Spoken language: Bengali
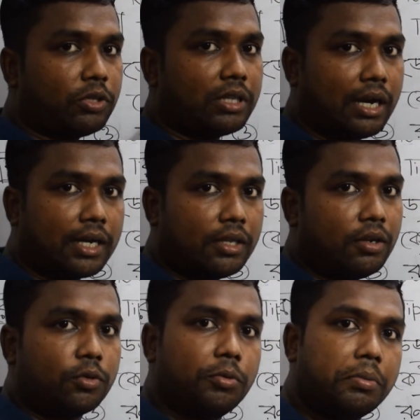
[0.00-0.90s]
মধ্যে থাকে
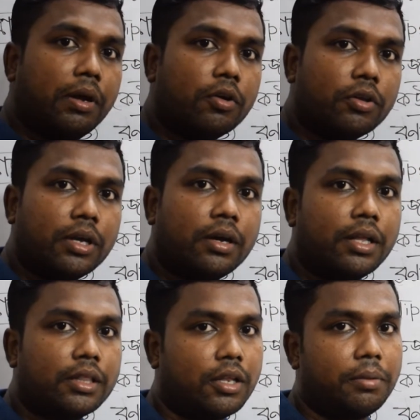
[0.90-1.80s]
তাহলে খুবই ভালো কথা
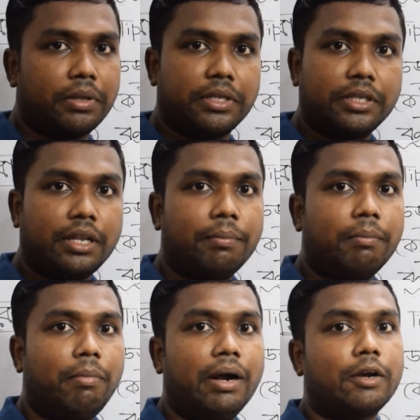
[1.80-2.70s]
তাহলে আমরা দিয়ে দিলাম
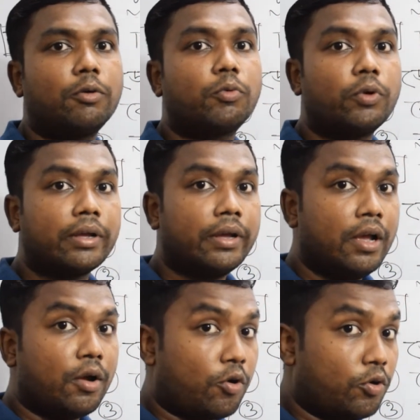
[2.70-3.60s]
বা এরকম করে
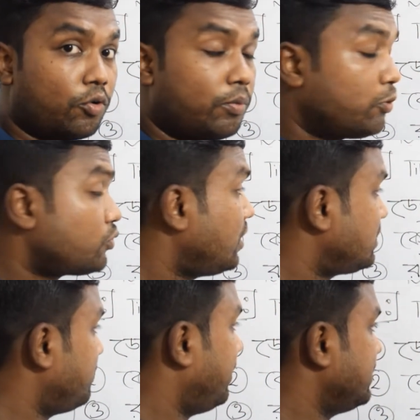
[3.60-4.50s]
কখনো কখনো প্রশ্ন
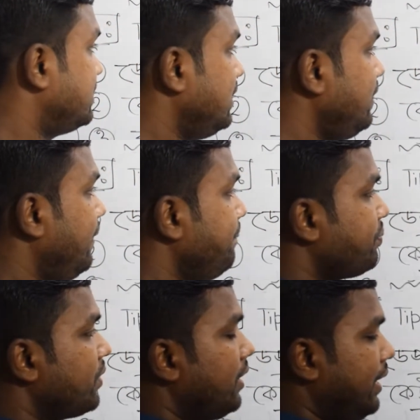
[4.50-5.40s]
আসতে পারে যে
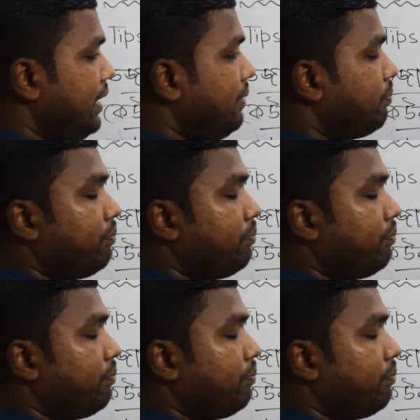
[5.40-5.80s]
এই